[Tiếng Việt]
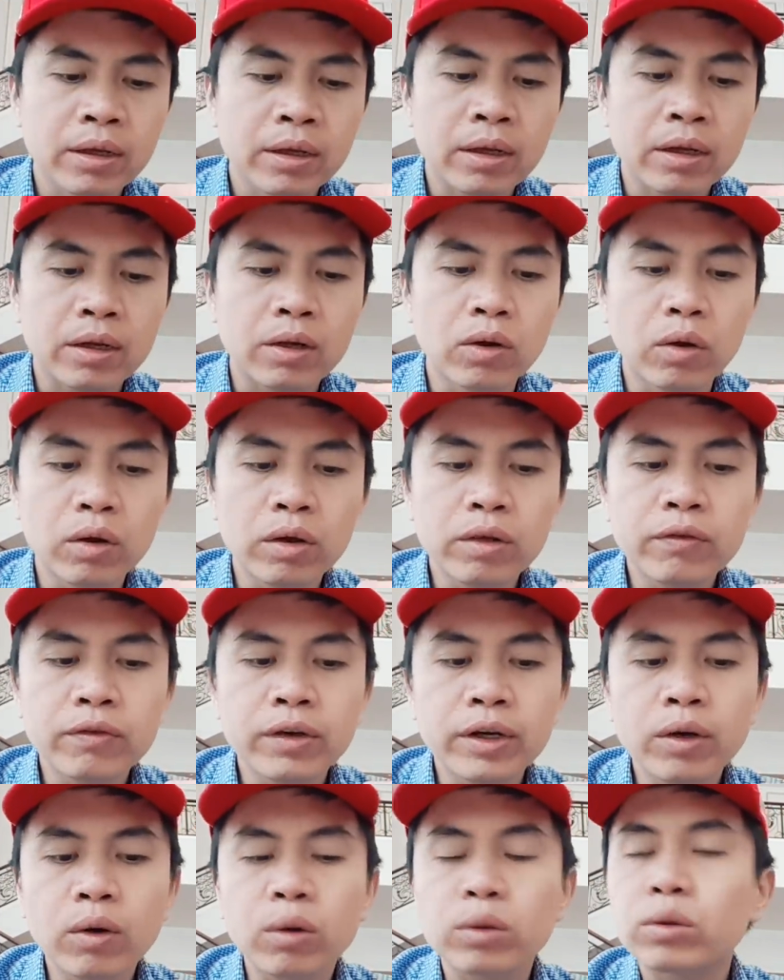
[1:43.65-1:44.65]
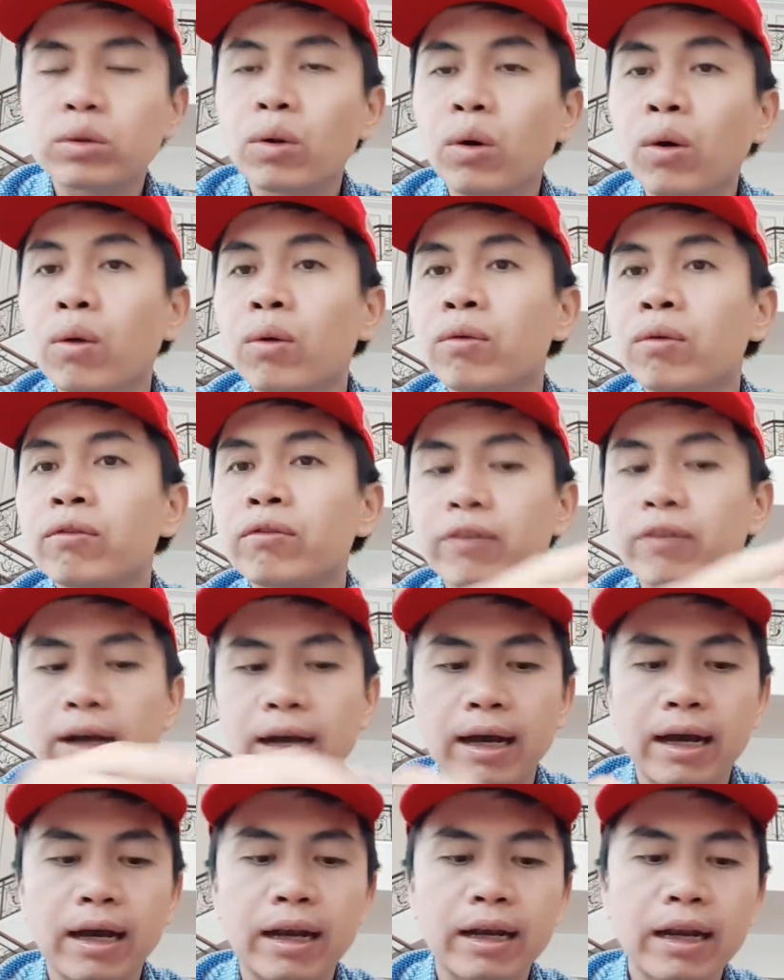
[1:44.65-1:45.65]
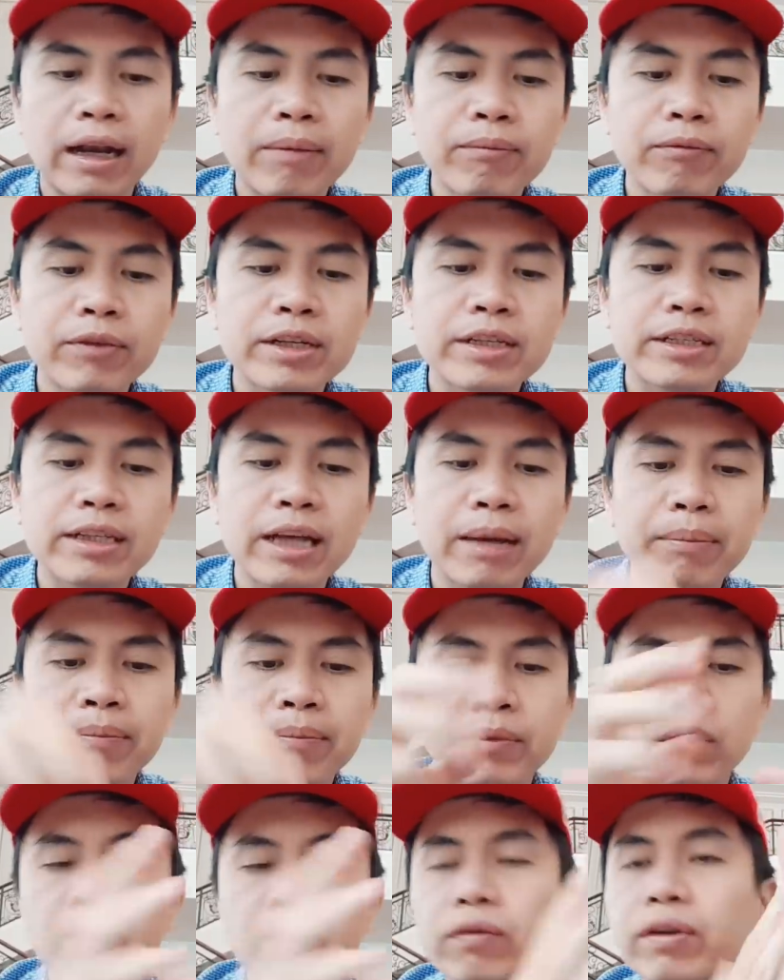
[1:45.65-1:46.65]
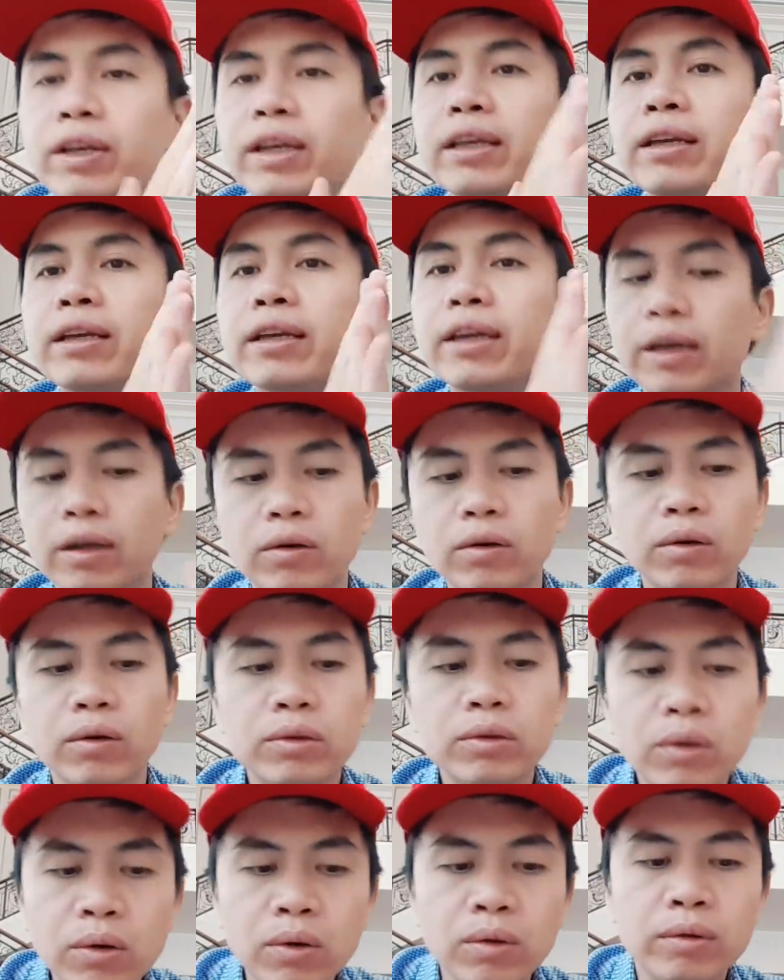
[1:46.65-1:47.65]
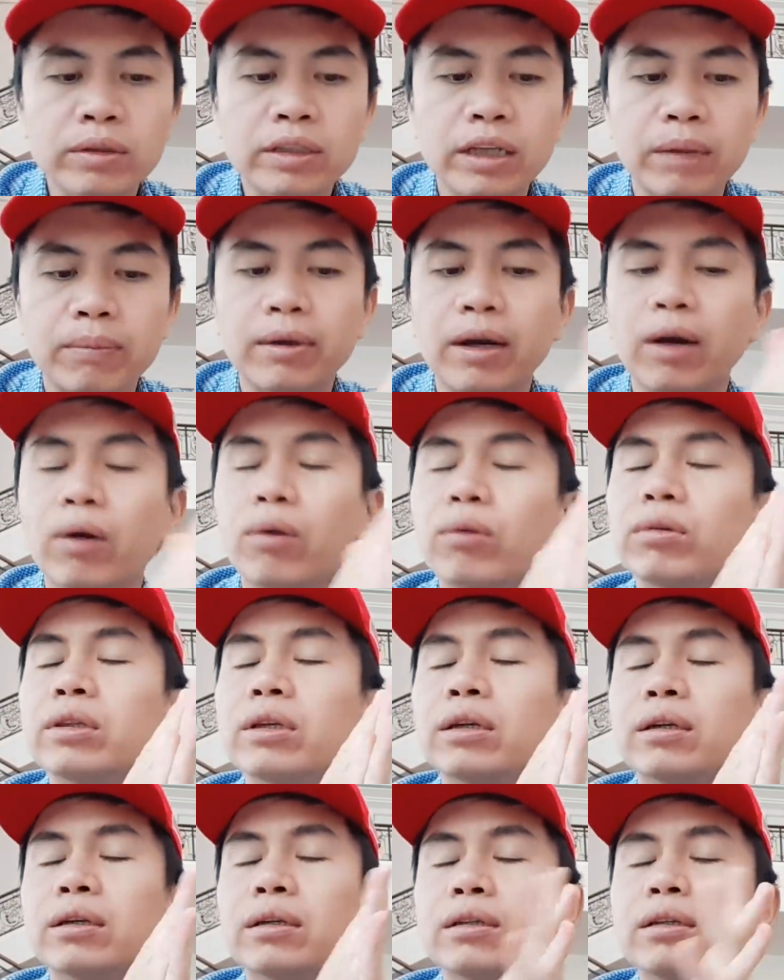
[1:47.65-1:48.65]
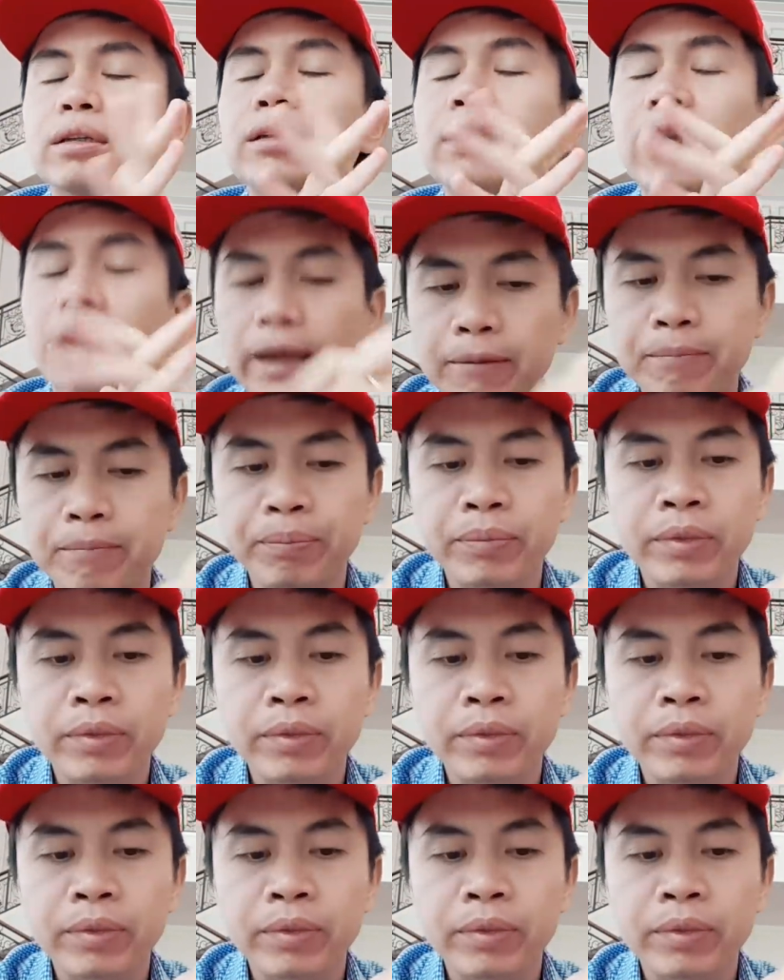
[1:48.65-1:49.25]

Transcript: đối với ô tô và 5% đối với linh kiện ô tô nhập khẩu từ nước này.